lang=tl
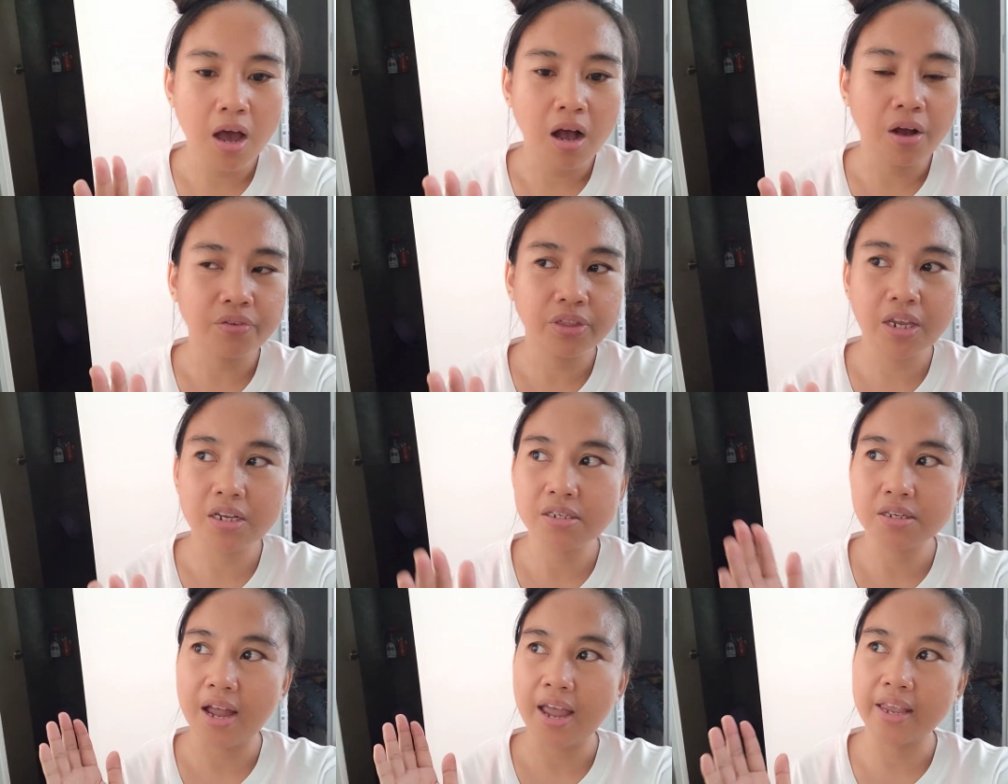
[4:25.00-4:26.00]
of things
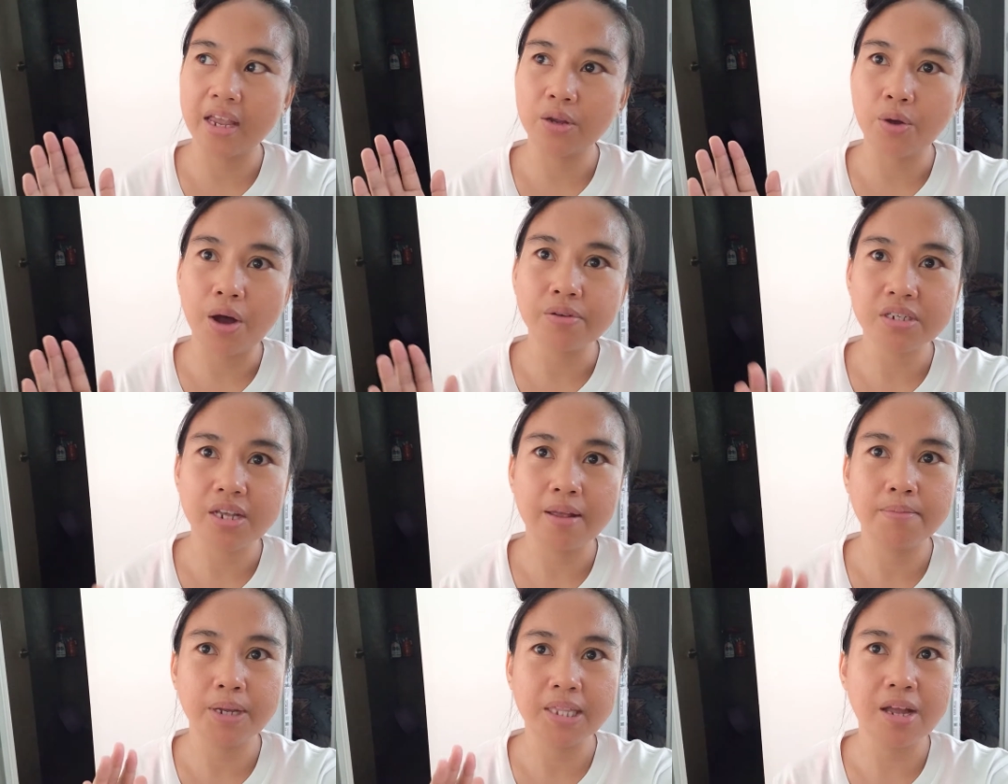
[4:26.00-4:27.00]
na I can go
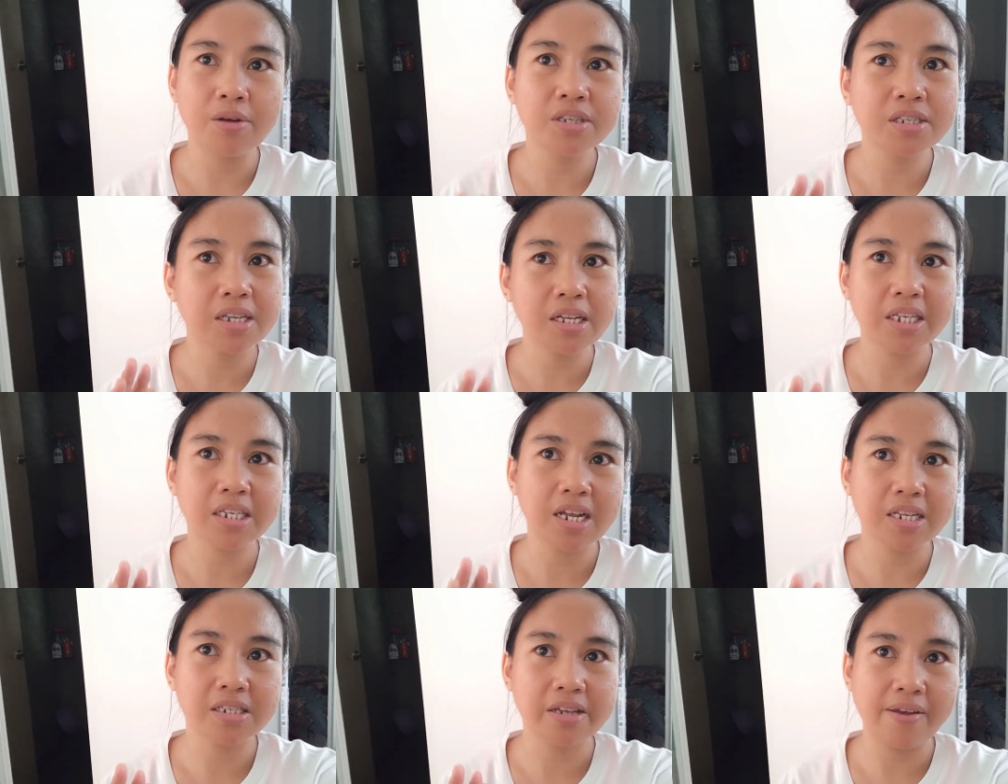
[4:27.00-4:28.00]
outside. But now it's still
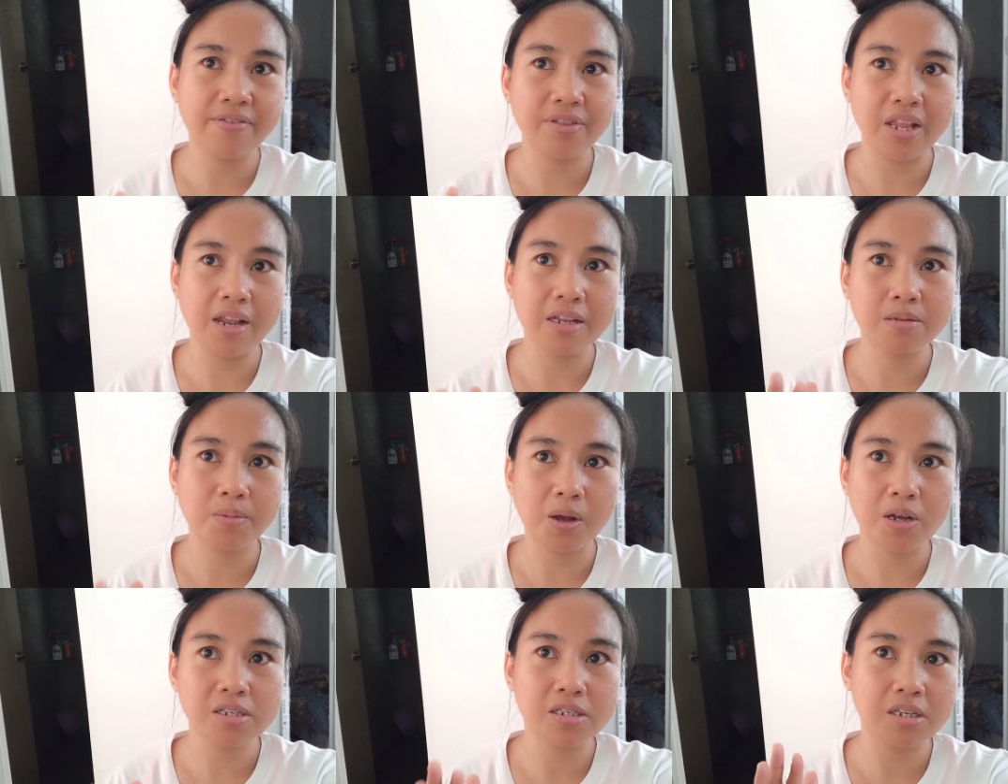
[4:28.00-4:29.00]
not safety. It's
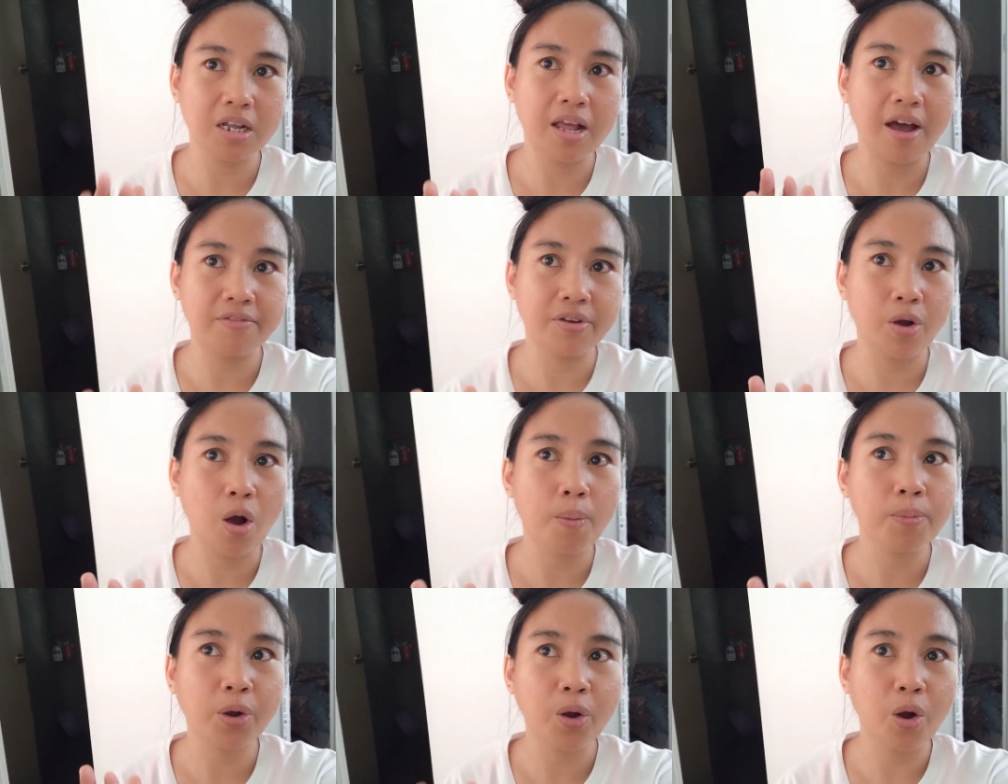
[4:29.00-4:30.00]
because I still have a
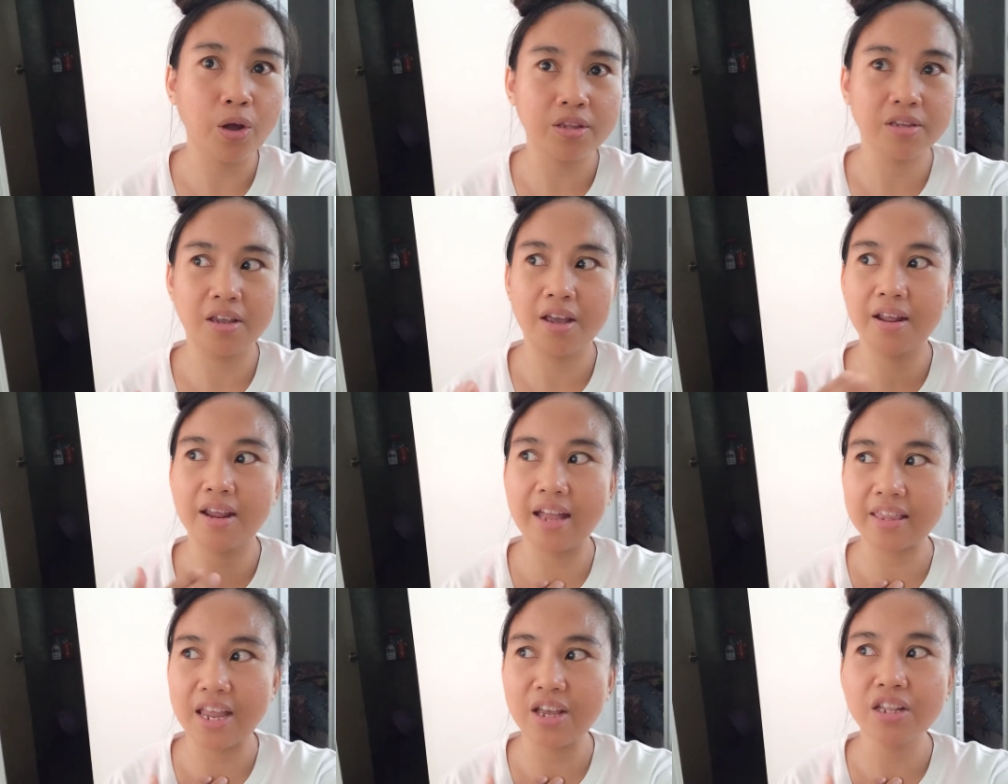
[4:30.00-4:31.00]
Comic Con.
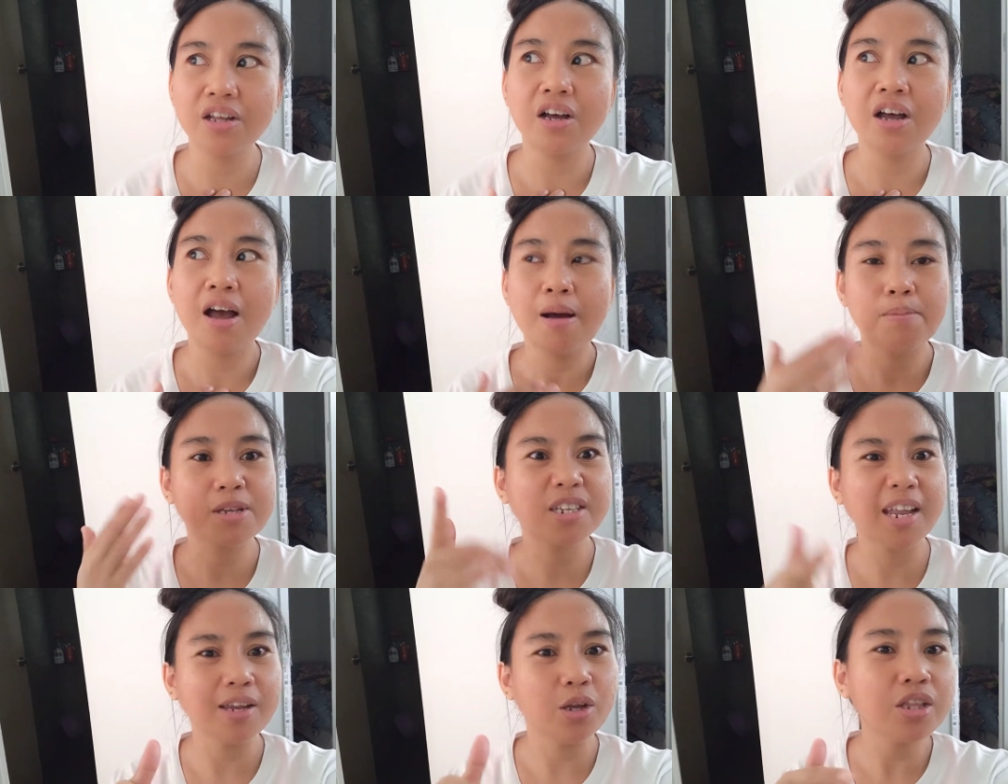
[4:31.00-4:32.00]
At ayan,
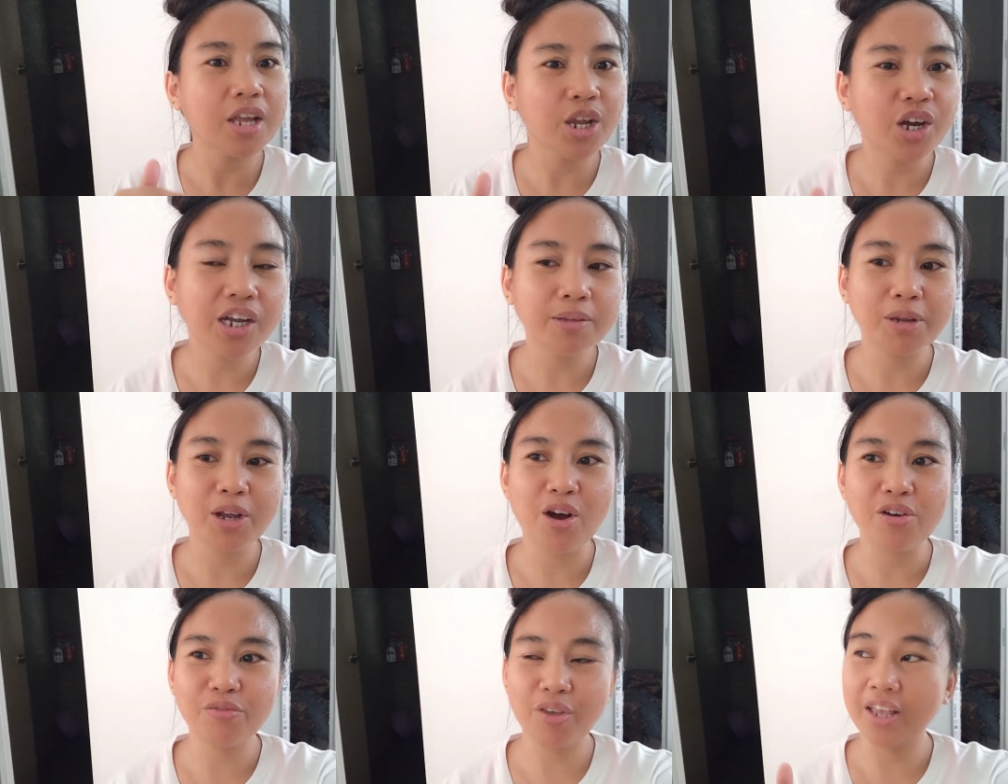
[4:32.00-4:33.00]
basta yun na yun, may
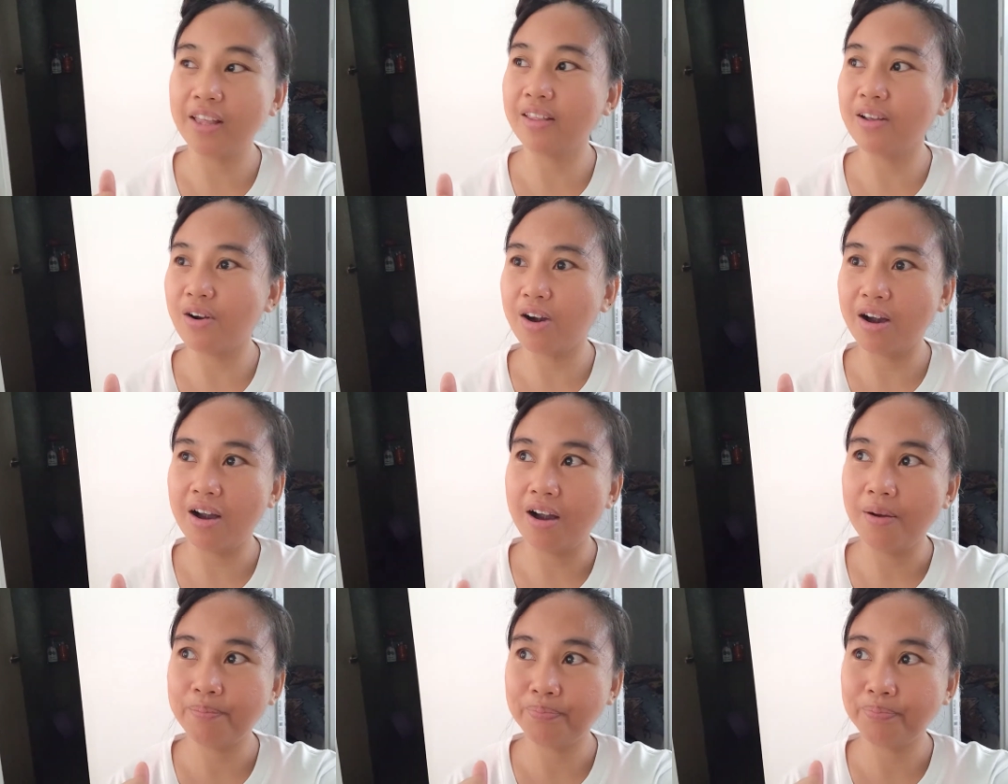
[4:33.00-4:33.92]
COVID or